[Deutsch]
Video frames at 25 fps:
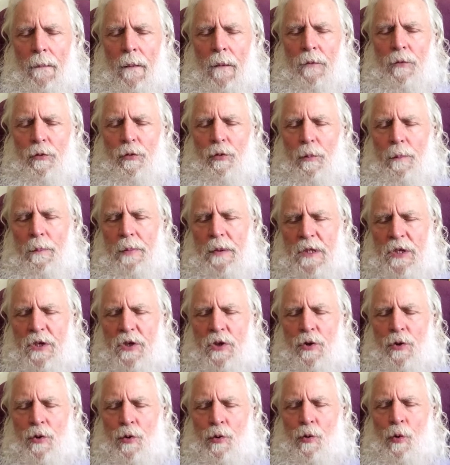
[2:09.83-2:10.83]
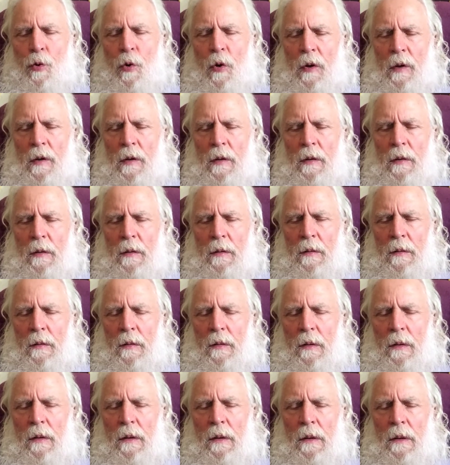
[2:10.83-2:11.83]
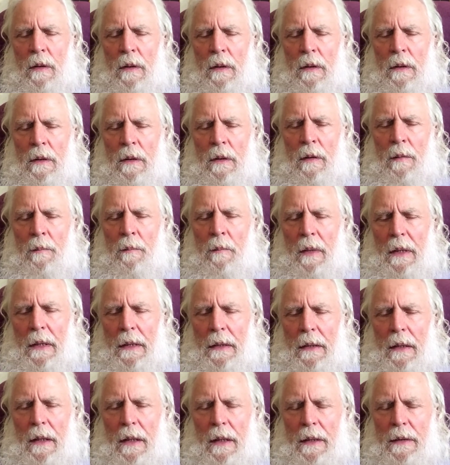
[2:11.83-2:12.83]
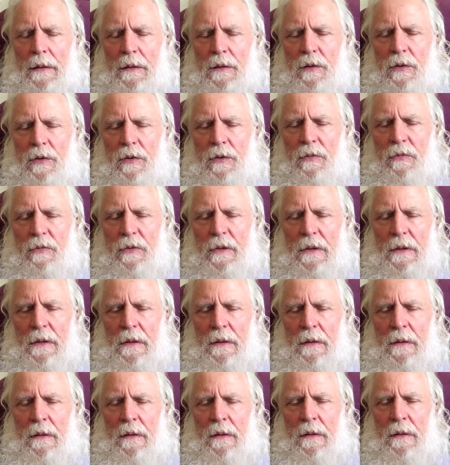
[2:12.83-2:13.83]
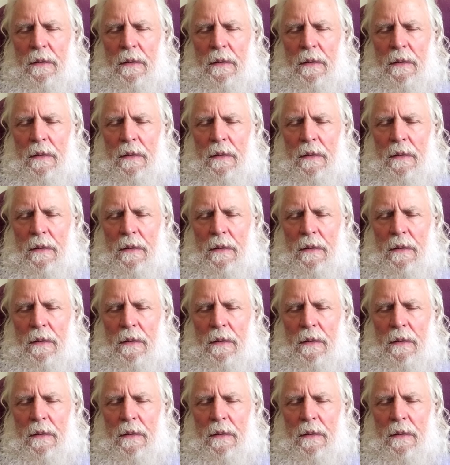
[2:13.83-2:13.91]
Und du bist nur im Inneren zu finden.